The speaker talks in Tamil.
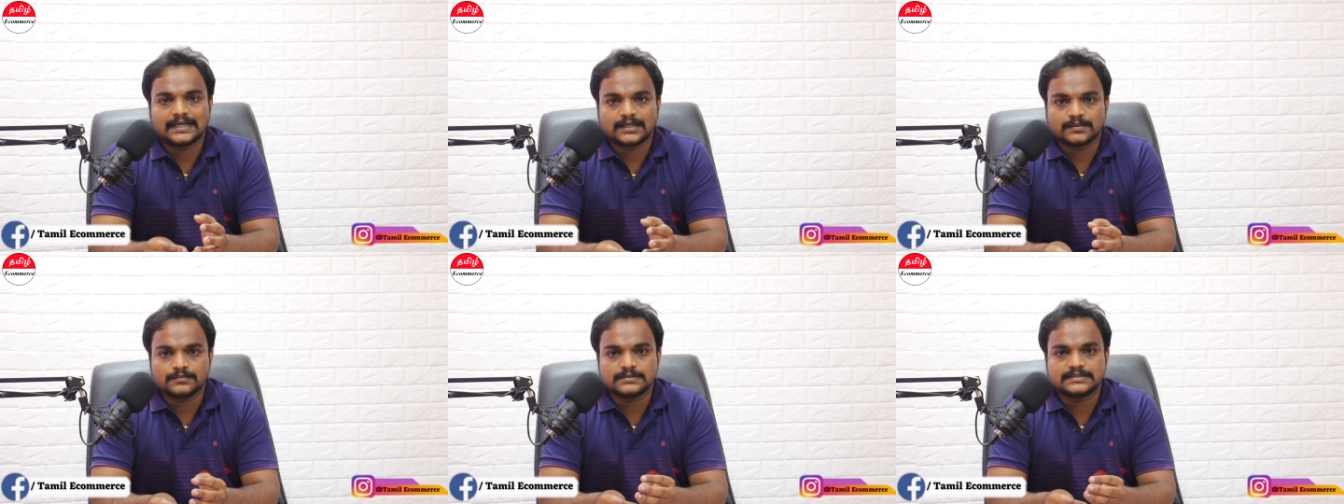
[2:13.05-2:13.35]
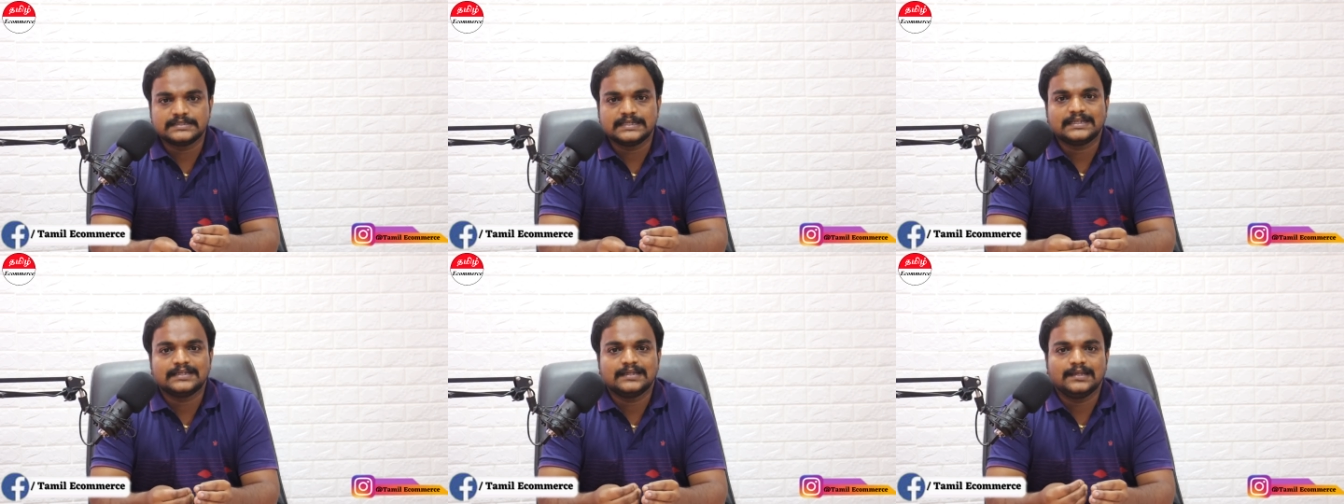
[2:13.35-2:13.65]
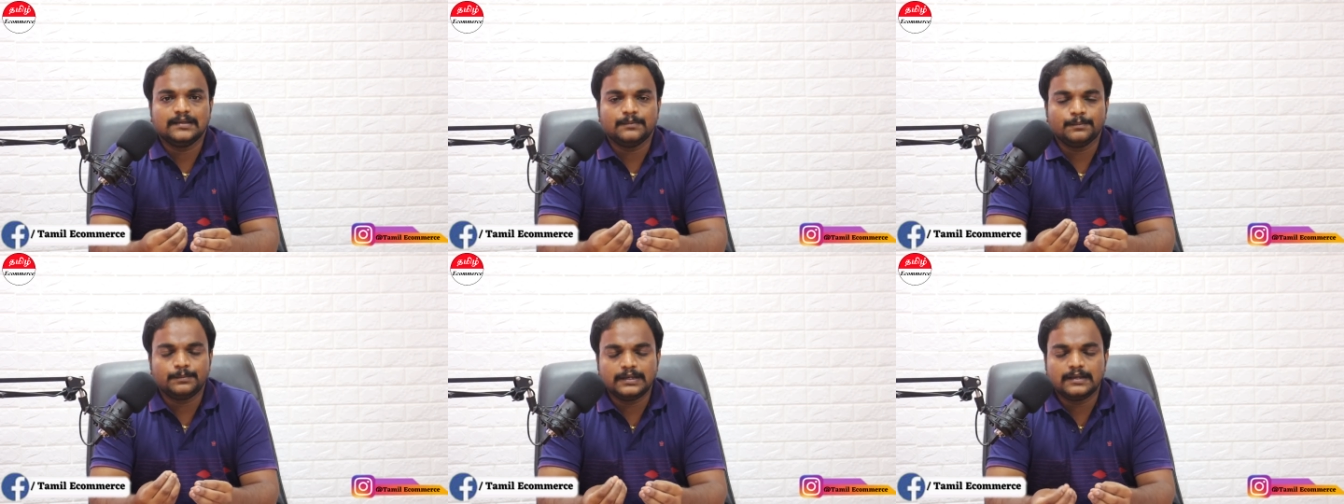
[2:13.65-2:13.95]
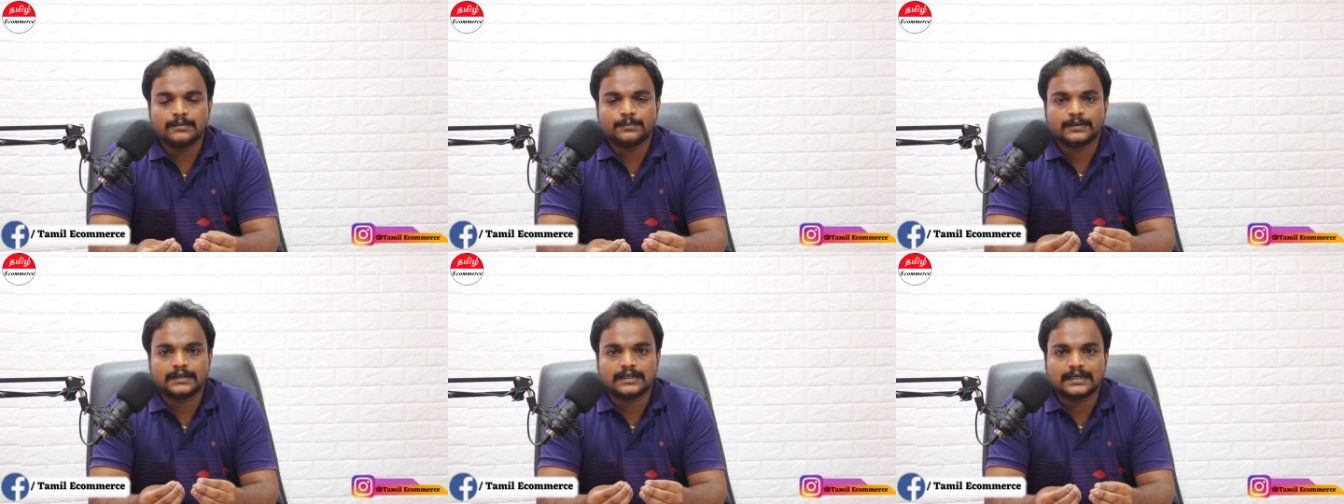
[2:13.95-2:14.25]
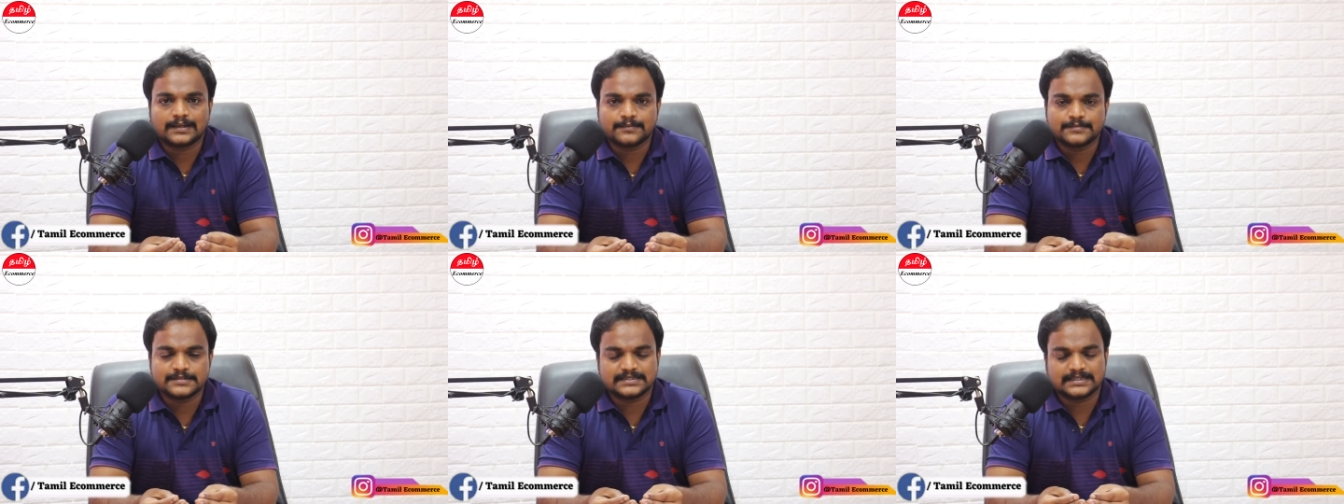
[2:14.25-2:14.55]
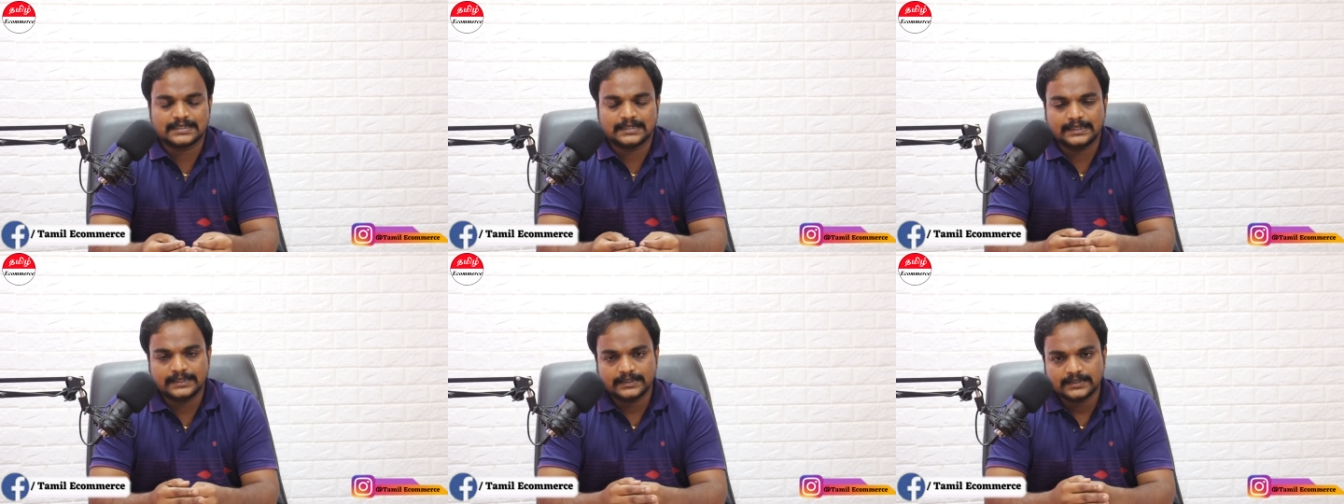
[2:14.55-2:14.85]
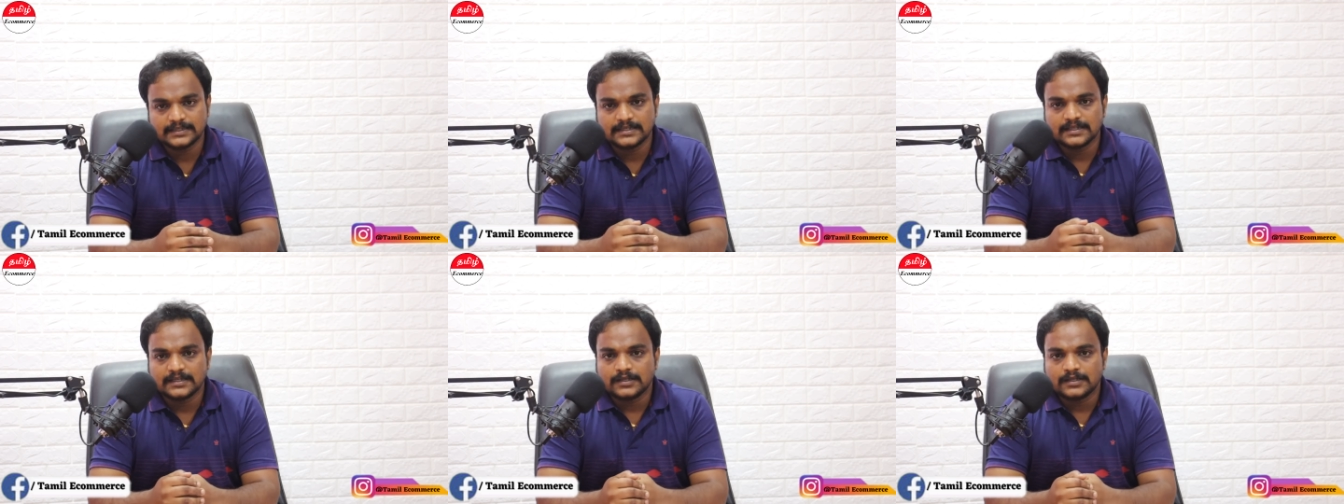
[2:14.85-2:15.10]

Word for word: ஆரம்பித்து அதை இம்ப்ளிமெண்ட் பண்ண ஆரம்பிச்சிட்டாலே